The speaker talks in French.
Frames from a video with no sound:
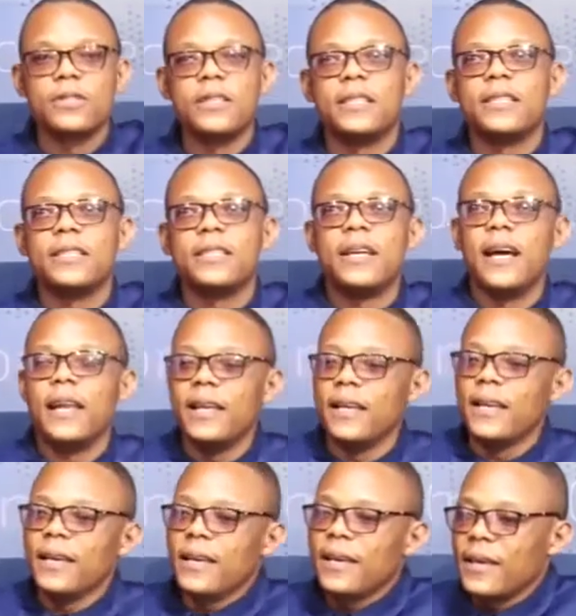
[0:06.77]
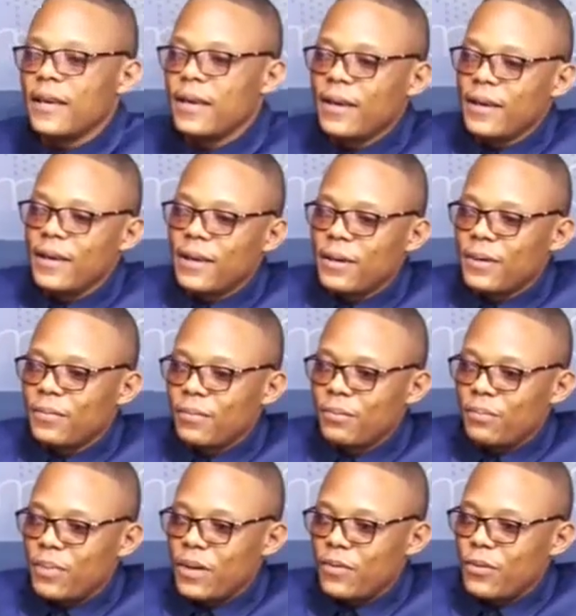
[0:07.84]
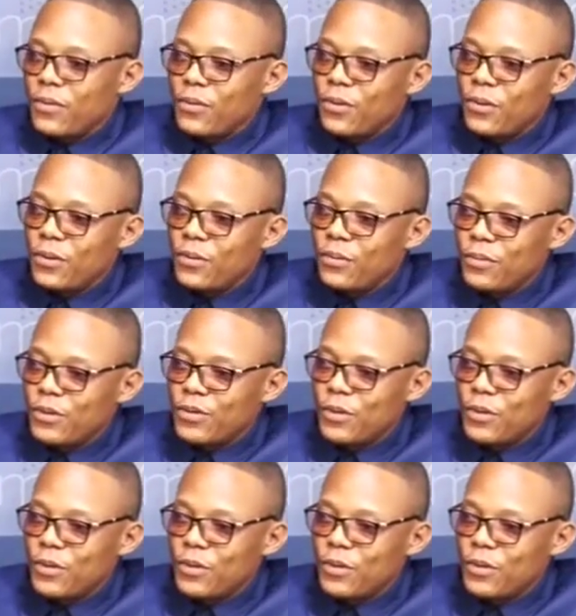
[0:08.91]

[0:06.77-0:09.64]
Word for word: des Kigali Bienvenue, Monsieur